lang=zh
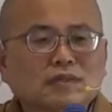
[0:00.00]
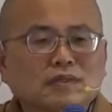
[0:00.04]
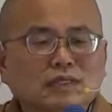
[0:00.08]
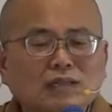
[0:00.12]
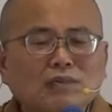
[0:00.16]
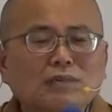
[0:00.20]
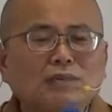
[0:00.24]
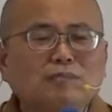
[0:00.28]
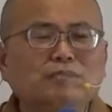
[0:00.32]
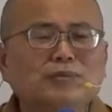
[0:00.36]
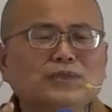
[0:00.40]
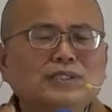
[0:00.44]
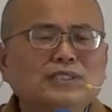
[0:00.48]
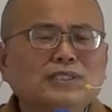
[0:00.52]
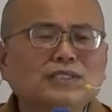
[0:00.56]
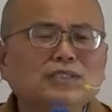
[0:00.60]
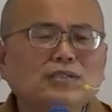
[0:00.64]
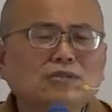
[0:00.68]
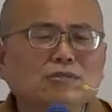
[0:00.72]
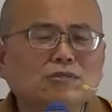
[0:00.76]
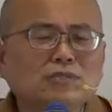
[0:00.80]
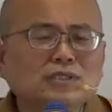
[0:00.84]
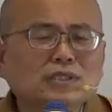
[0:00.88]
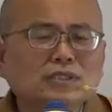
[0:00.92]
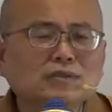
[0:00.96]
那么不清
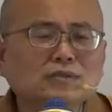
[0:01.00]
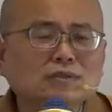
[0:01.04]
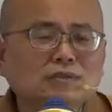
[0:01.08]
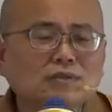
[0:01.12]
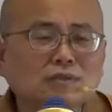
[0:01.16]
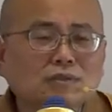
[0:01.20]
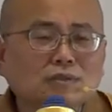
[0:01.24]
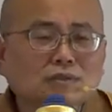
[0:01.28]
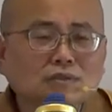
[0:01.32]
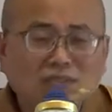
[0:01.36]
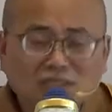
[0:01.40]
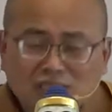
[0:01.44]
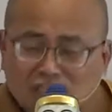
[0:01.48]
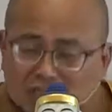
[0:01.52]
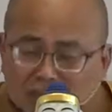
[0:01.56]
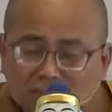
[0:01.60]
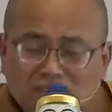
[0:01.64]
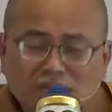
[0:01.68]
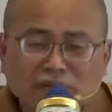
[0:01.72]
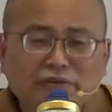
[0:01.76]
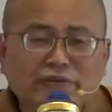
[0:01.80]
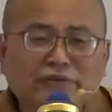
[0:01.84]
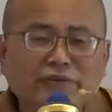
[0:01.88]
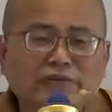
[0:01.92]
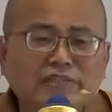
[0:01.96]
楚是根
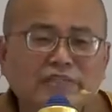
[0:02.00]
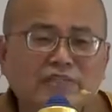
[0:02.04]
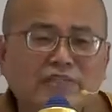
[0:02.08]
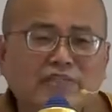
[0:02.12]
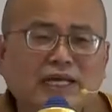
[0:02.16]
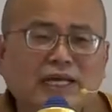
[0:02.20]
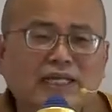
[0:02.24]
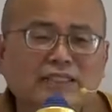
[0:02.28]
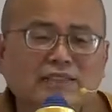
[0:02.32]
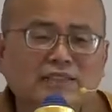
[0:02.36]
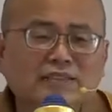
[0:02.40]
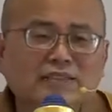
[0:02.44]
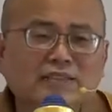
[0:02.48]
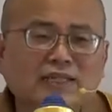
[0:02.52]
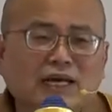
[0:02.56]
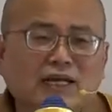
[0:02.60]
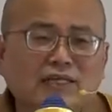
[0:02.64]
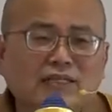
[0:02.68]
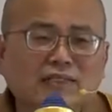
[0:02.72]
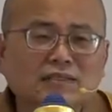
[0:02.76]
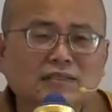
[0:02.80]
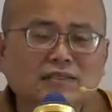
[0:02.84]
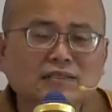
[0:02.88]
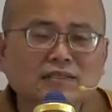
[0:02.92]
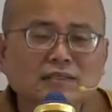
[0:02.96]
本原因，是来自哪
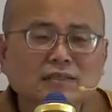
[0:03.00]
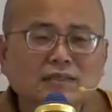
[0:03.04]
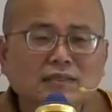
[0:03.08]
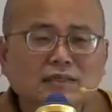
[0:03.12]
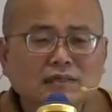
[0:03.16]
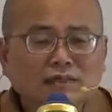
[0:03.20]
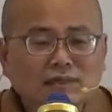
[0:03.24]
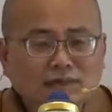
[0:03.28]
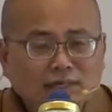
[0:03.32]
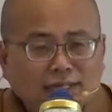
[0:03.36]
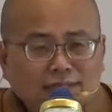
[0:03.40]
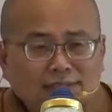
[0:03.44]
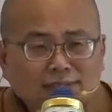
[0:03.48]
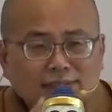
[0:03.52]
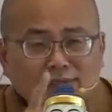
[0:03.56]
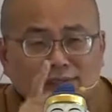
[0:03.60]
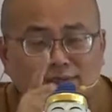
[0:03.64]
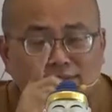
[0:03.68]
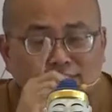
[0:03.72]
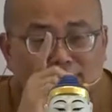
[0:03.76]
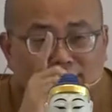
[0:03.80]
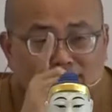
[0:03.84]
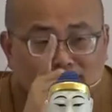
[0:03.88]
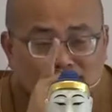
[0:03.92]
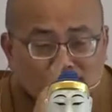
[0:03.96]
里？来自
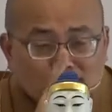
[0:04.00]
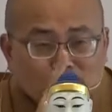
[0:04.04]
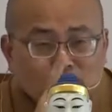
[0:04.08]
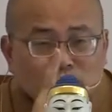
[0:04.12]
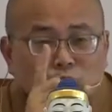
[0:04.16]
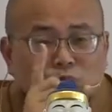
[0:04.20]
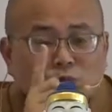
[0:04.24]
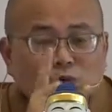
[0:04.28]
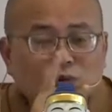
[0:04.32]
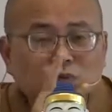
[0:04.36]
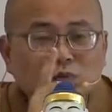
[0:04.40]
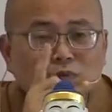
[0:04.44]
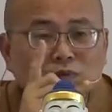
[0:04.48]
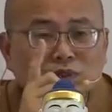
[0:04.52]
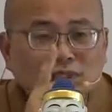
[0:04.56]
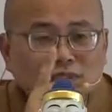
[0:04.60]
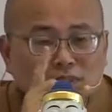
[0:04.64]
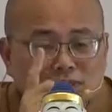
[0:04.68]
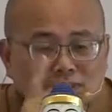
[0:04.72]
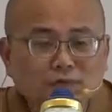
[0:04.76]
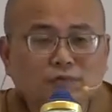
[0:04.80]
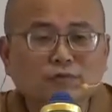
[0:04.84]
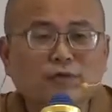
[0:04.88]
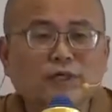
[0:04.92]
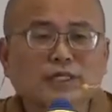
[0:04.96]
于你错误的
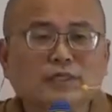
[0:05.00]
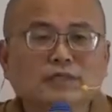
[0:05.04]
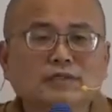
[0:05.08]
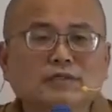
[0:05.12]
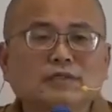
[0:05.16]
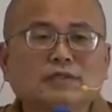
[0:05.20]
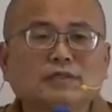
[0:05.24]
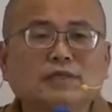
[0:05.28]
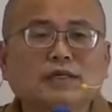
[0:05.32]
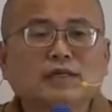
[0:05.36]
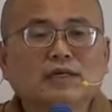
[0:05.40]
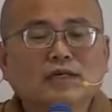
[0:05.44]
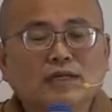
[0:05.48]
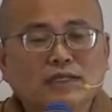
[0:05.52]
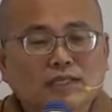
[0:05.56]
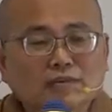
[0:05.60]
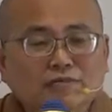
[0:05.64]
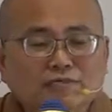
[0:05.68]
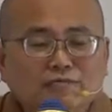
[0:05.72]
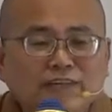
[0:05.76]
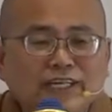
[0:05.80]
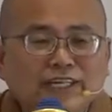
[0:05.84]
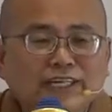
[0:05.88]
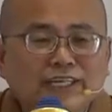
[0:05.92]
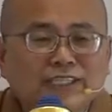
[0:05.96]
认为，你
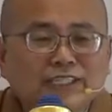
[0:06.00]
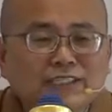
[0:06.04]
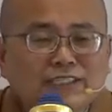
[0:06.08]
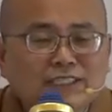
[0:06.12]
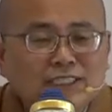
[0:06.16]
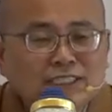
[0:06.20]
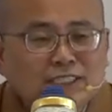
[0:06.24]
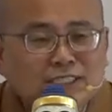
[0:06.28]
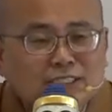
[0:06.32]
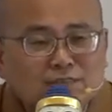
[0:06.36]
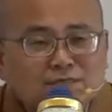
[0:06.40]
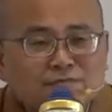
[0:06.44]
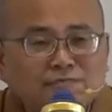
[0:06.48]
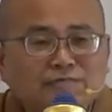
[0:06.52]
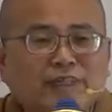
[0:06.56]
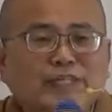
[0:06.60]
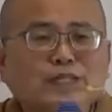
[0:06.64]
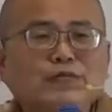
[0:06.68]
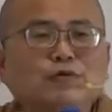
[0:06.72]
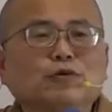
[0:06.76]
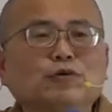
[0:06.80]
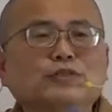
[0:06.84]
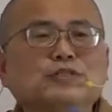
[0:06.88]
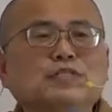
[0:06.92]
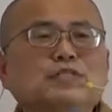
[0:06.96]
非因即因，非
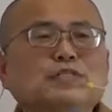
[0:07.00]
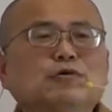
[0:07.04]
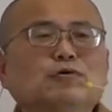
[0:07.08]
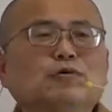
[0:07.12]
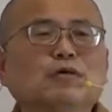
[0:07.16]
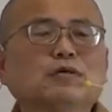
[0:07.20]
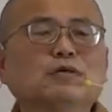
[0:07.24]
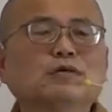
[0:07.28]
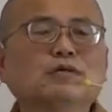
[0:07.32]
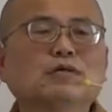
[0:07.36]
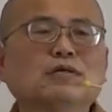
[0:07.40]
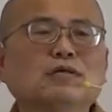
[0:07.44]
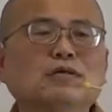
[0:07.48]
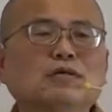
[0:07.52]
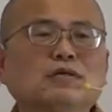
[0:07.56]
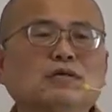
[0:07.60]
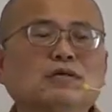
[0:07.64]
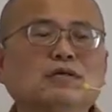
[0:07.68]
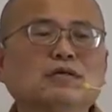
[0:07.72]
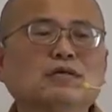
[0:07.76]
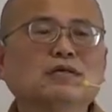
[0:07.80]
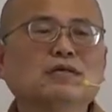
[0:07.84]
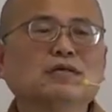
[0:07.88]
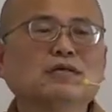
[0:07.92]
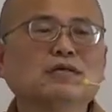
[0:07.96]
果即果。
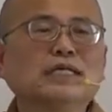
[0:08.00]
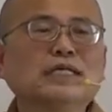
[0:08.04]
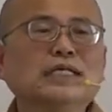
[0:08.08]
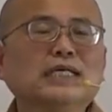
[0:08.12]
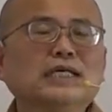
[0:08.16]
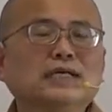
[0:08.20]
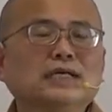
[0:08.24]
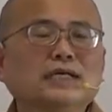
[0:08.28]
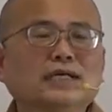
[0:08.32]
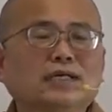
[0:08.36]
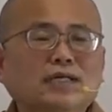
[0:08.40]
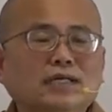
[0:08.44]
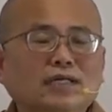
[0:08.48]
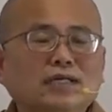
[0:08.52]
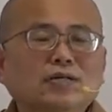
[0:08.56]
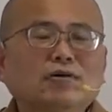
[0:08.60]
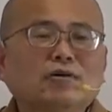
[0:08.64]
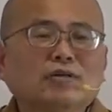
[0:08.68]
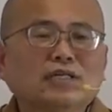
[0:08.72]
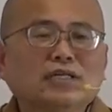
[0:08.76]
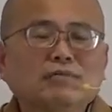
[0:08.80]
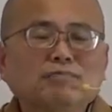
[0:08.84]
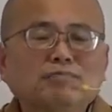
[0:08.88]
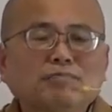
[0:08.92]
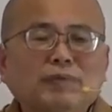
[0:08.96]
你
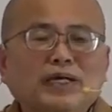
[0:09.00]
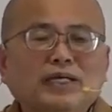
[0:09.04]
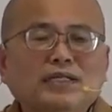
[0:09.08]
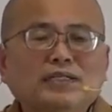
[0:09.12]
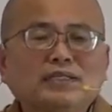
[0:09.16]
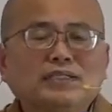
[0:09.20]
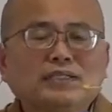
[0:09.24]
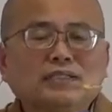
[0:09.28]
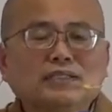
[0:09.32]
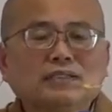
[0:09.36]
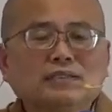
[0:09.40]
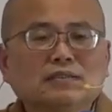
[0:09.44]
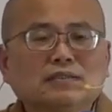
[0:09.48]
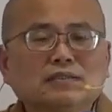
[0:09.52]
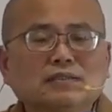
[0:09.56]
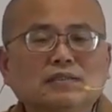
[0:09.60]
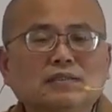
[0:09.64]
用一辈子